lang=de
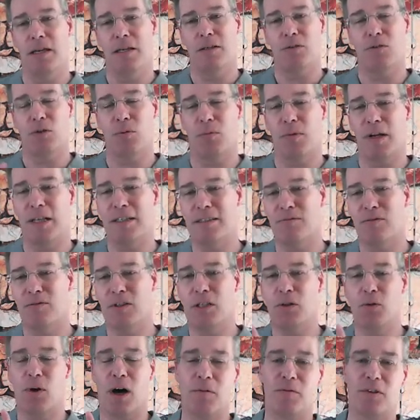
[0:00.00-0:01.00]
so, Im letzten
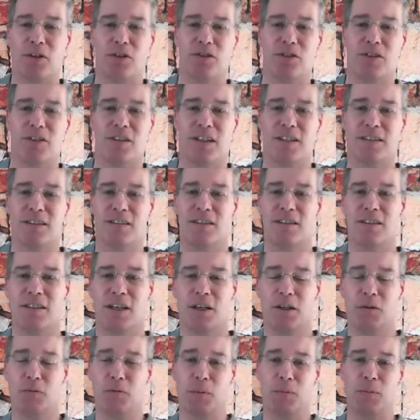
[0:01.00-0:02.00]
Video haben wir schon gesagt, es ist ja
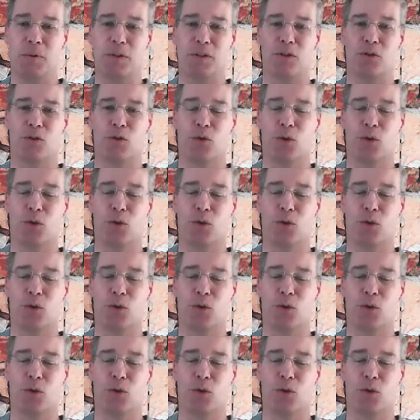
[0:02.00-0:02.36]
irgendwie ein bisschen